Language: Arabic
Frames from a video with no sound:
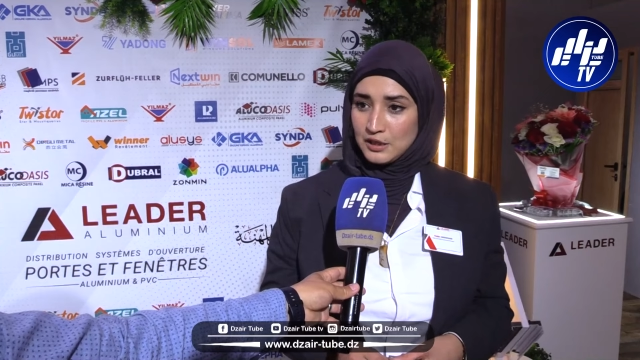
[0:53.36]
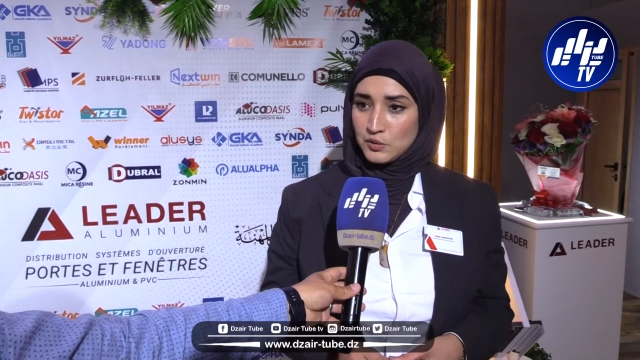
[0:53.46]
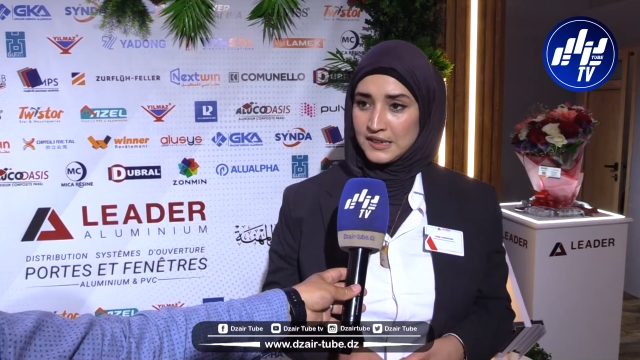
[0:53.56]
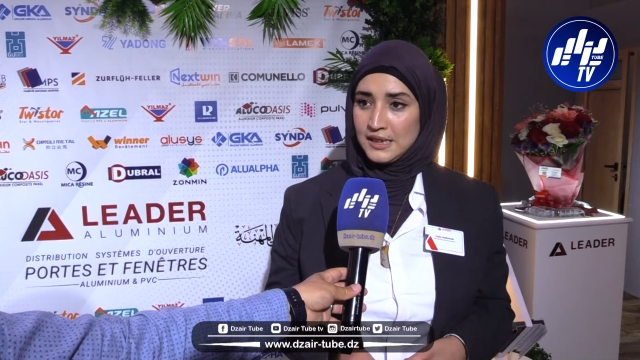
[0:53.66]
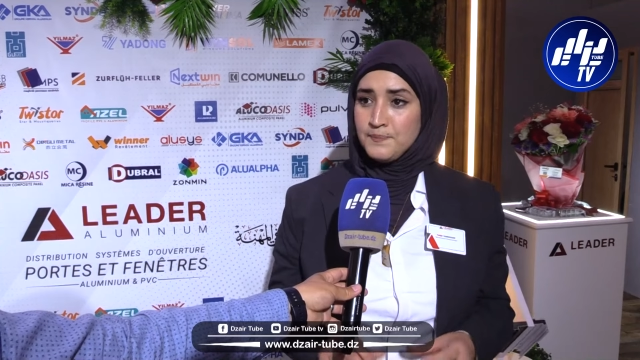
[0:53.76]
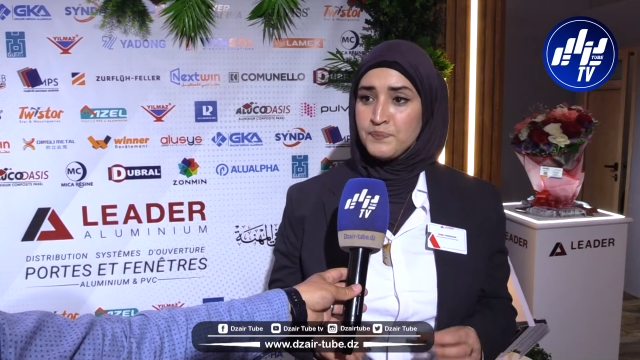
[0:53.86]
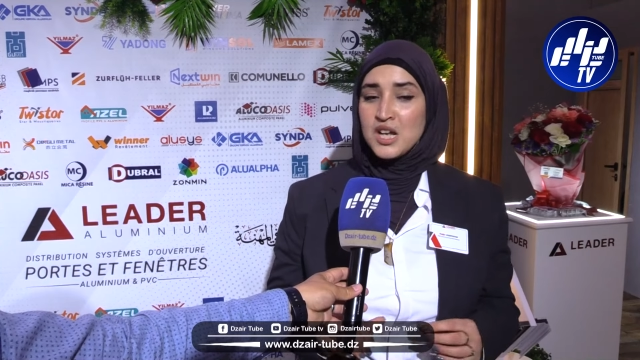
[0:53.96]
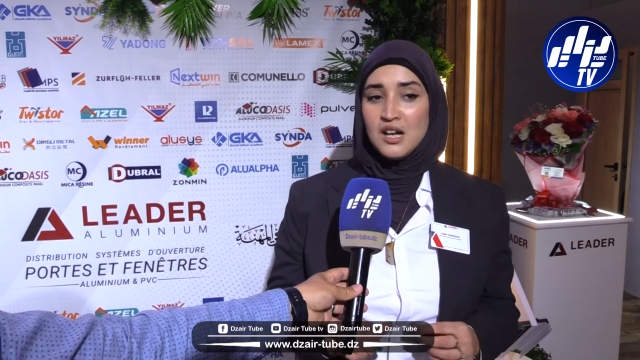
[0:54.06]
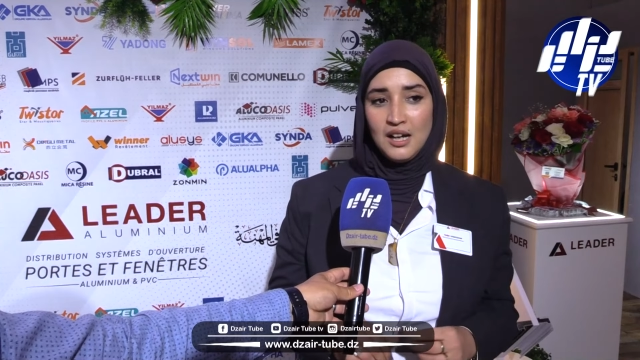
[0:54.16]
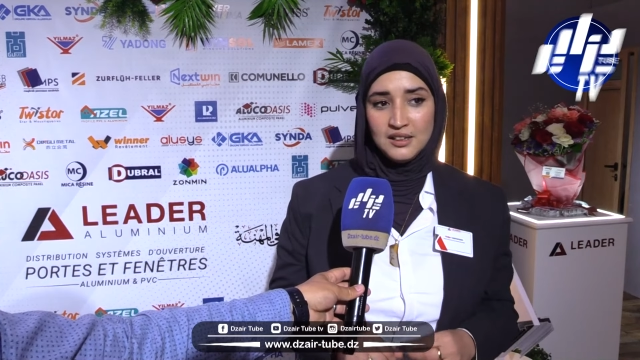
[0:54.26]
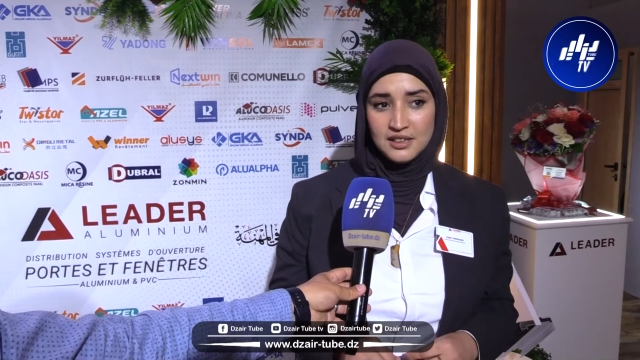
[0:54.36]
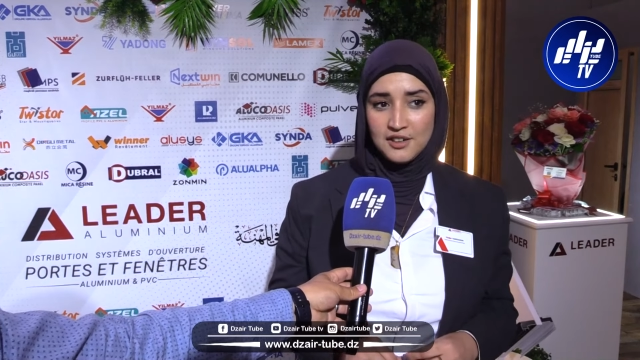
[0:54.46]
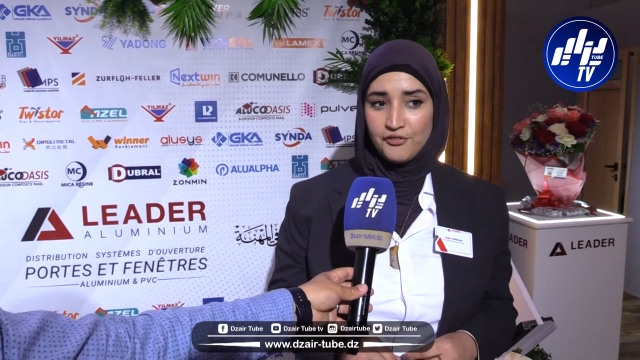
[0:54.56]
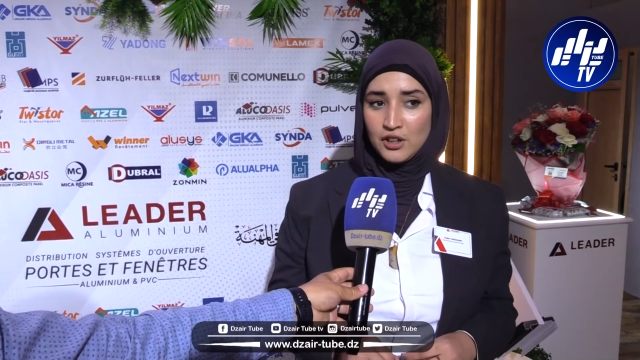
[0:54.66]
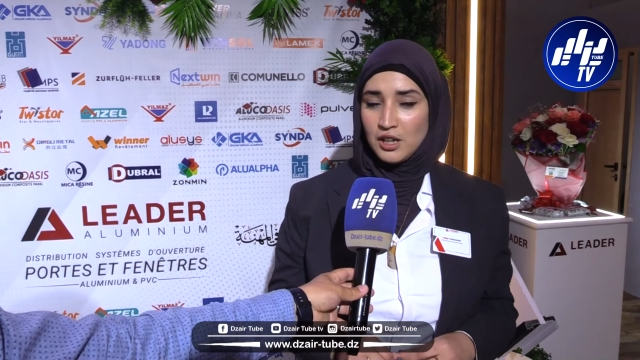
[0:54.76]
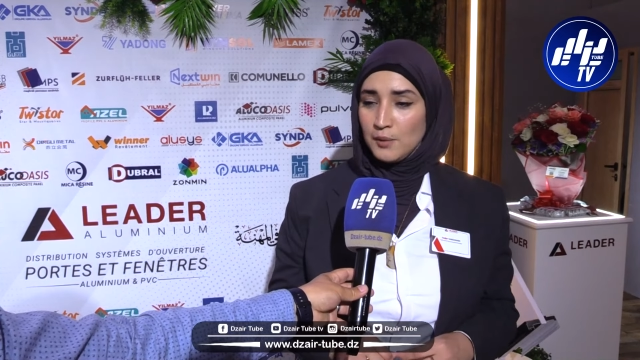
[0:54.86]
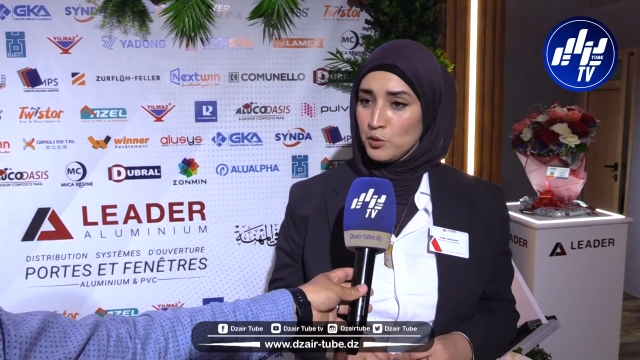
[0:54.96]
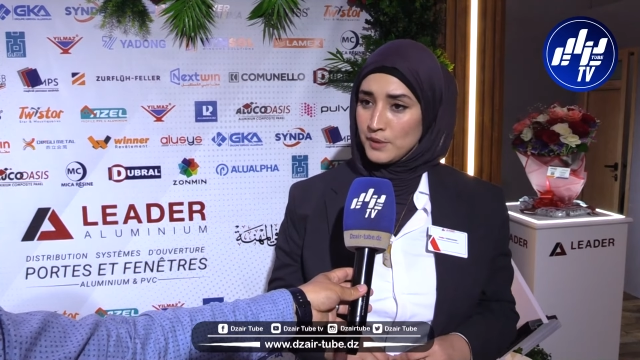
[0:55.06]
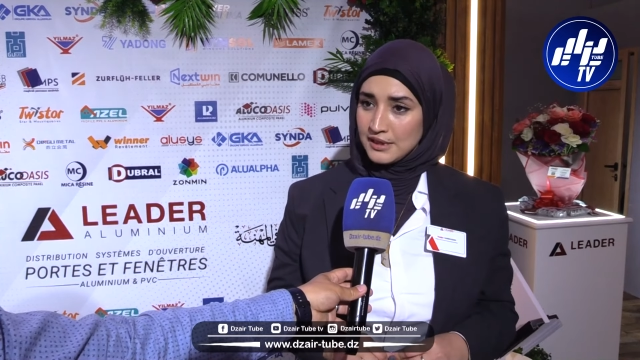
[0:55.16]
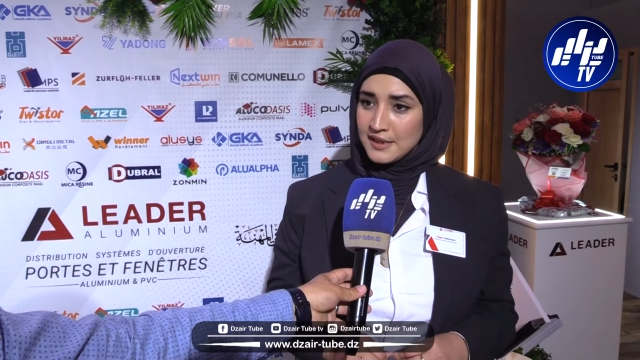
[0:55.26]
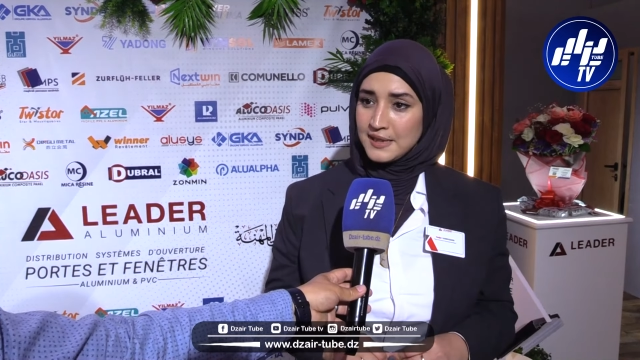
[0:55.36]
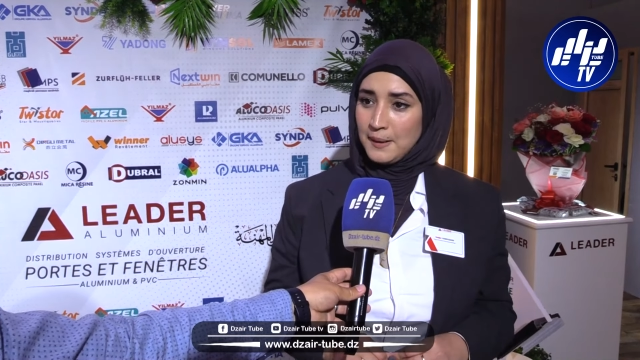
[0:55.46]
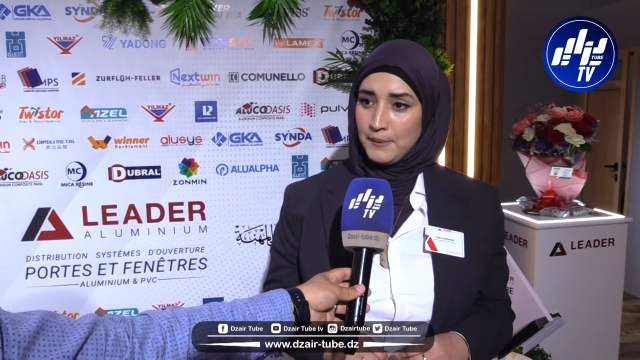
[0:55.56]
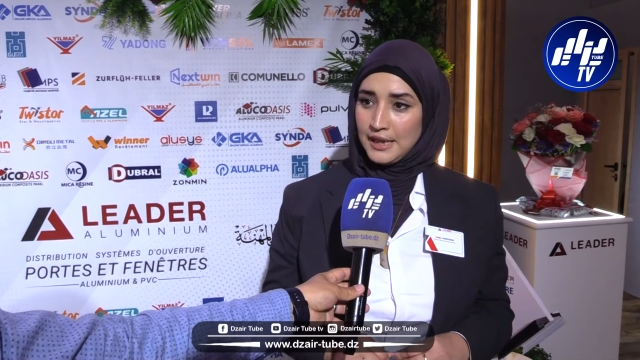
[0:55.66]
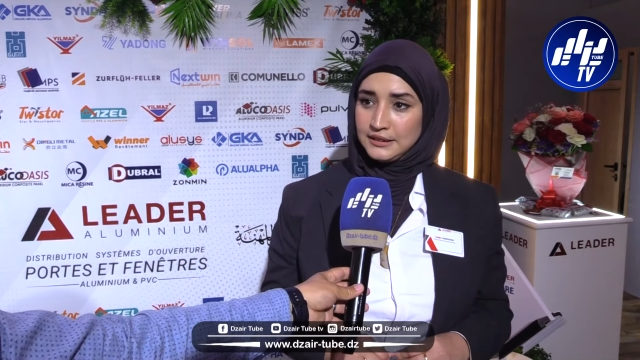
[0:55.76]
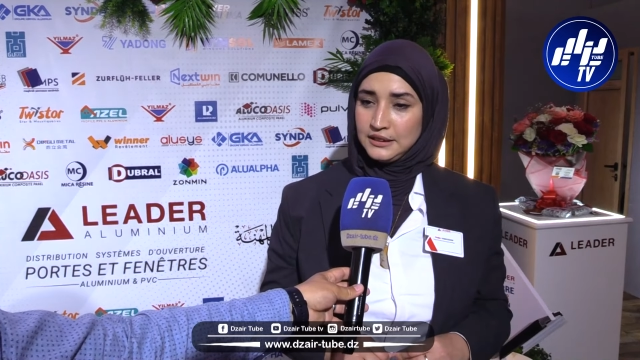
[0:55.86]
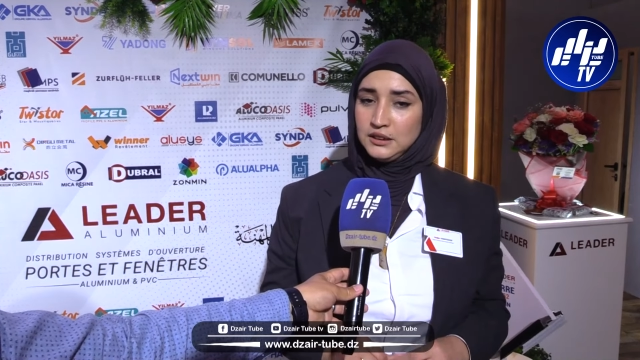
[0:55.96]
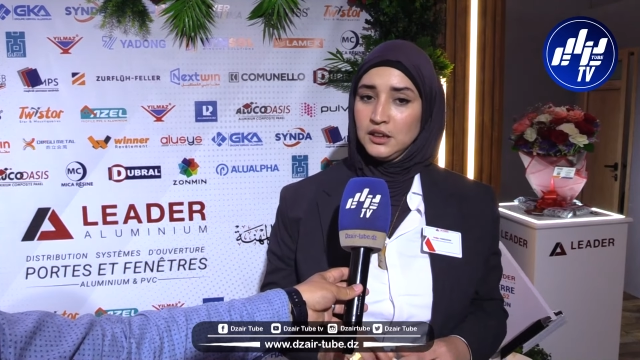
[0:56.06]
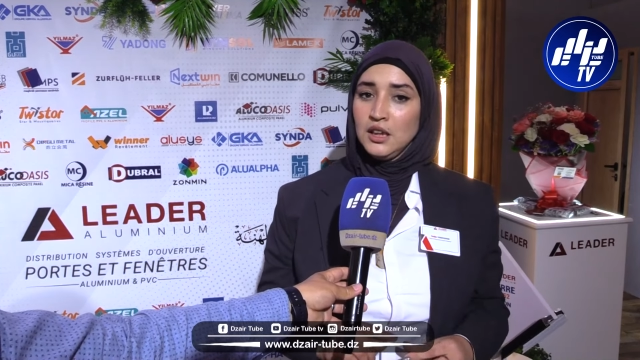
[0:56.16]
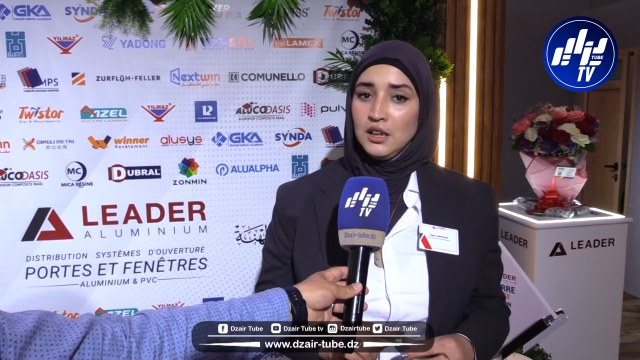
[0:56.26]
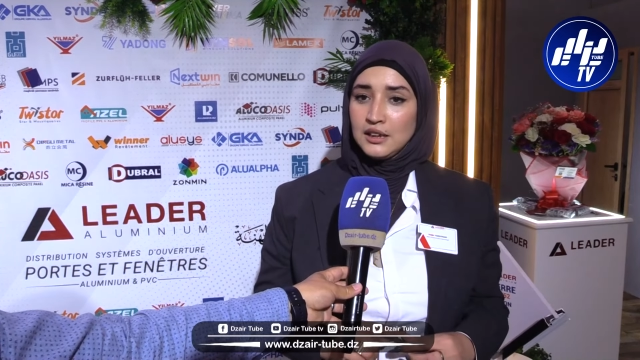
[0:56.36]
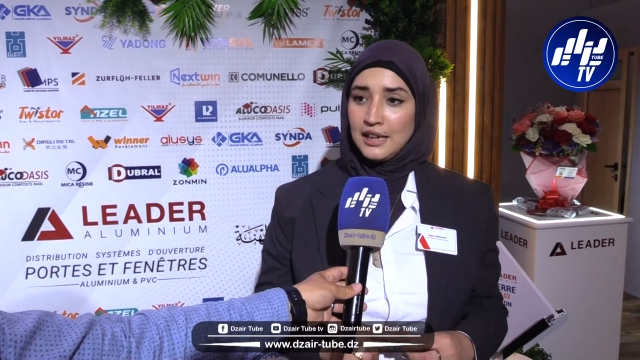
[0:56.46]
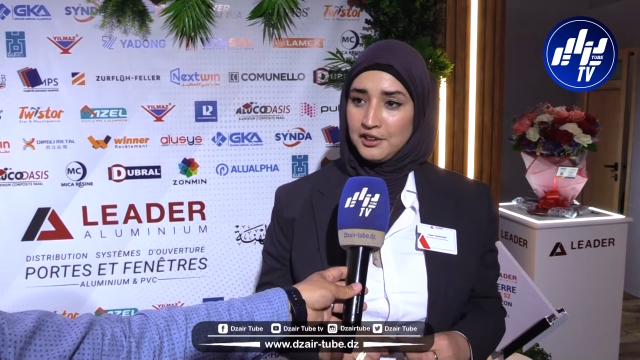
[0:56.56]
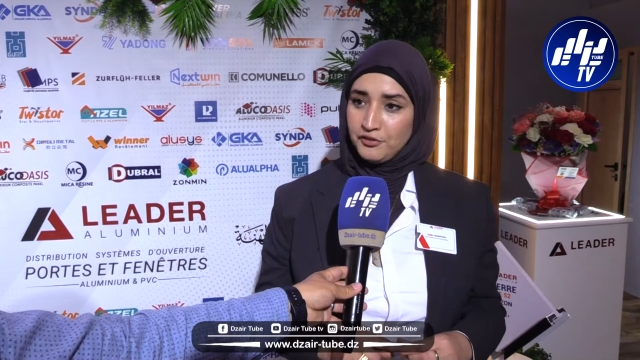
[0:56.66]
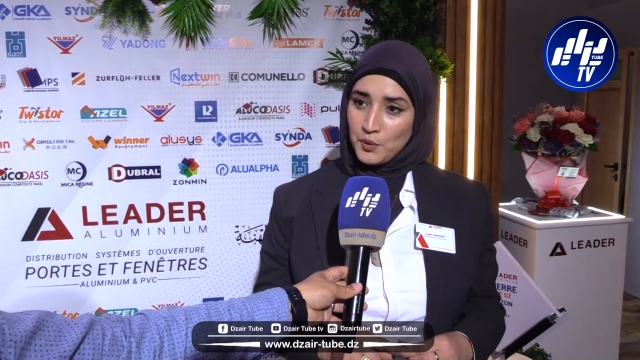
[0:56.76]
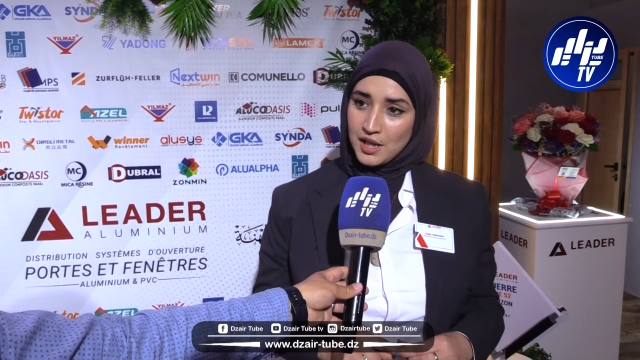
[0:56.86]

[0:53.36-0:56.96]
التوزيع عندنا في بومرداس حمادي كاين في